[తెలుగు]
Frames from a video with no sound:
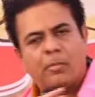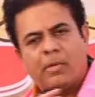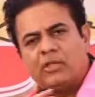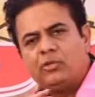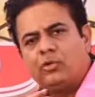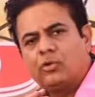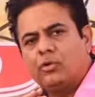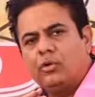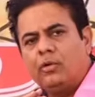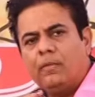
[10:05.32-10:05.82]
ఒక
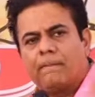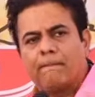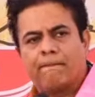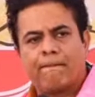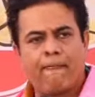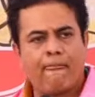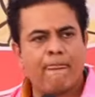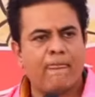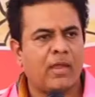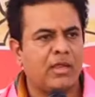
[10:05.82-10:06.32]
బందుకు
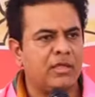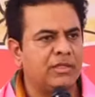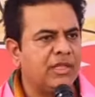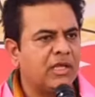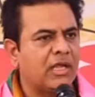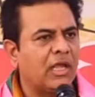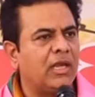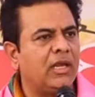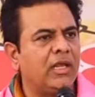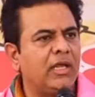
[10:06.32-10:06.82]

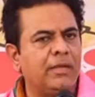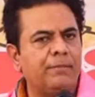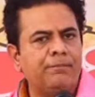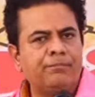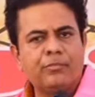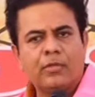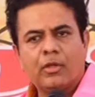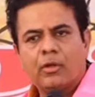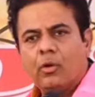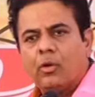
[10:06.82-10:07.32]
కిందికెళ్ళి
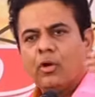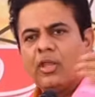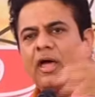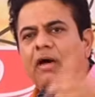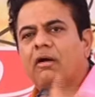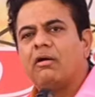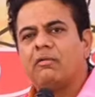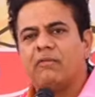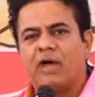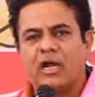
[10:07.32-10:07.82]

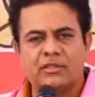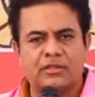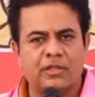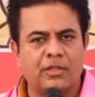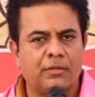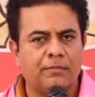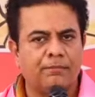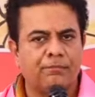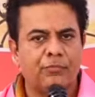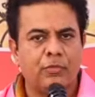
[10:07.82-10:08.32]
గోదావరి
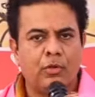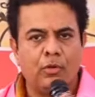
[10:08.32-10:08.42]
వారుతుంది